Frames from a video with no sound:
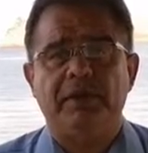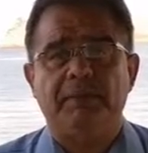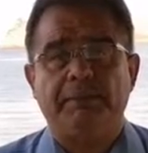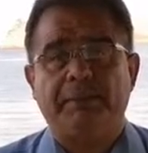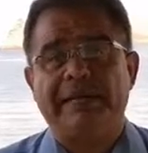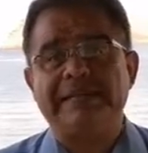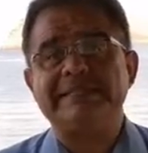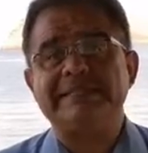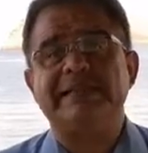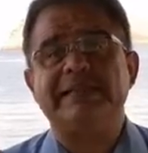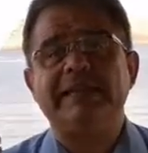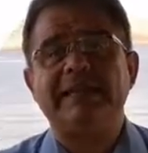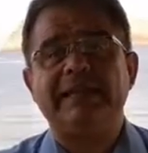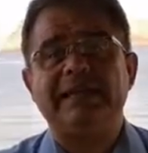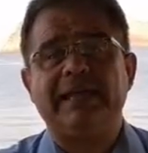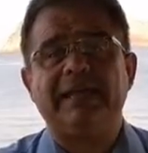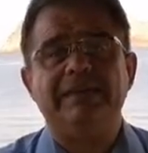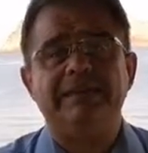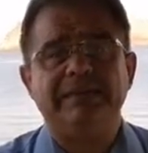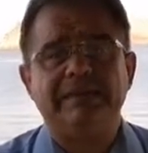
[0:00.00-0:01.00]
Más
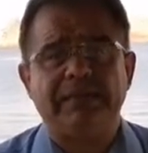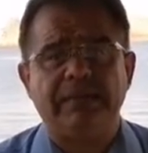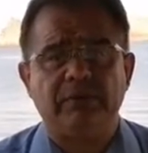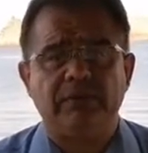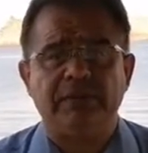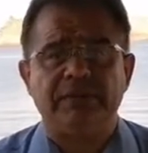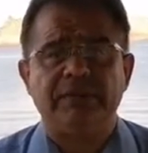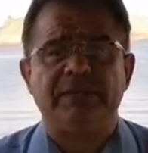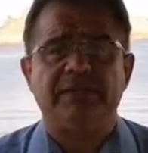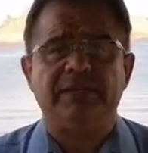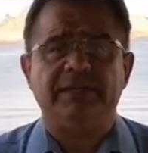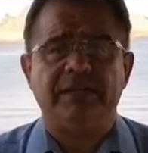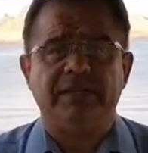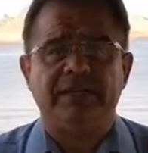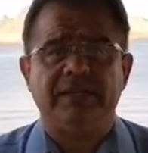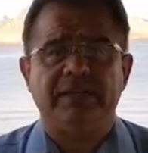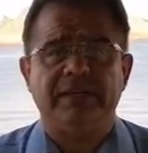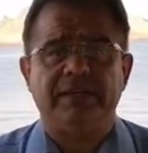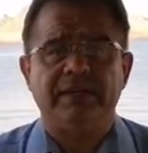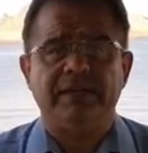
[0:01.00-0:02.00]
adelante lo
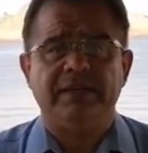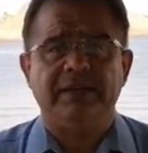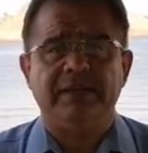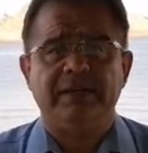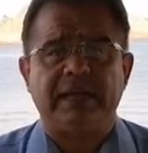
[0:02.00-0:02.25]
entendería.